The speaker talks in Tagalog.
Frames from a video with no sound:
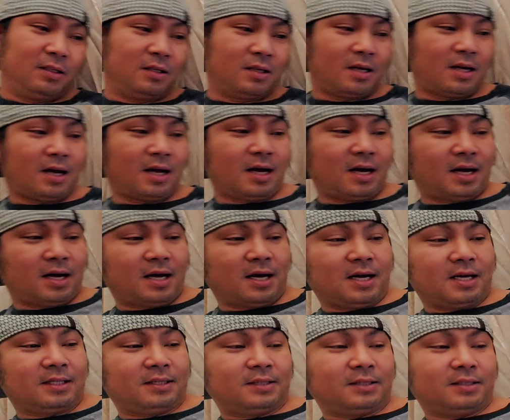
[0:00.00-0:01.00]

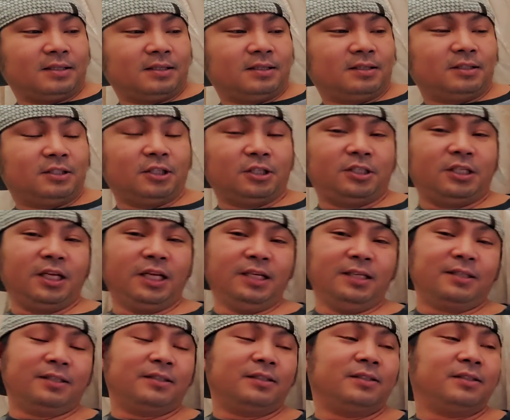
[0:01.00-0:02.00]
At uh,
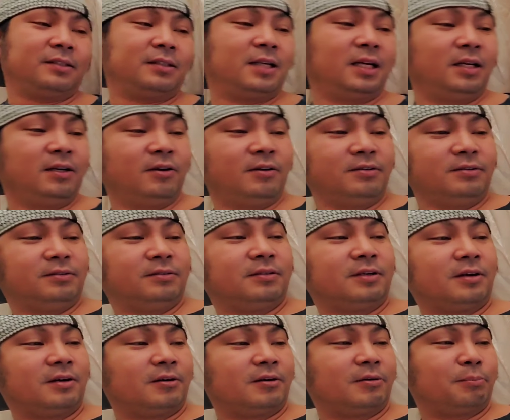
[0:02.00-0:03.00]
13. Ganon.
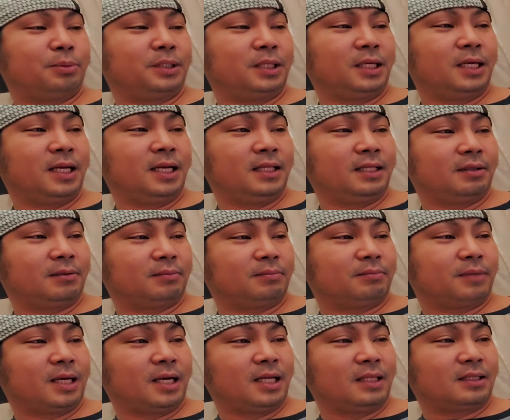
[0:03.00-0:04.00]
O, oh, umpisa na natin.
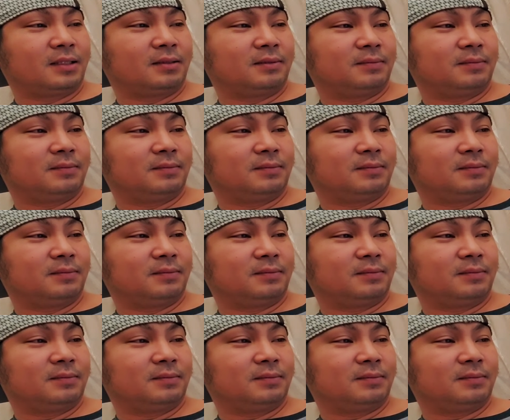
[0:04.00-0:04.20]
Balat.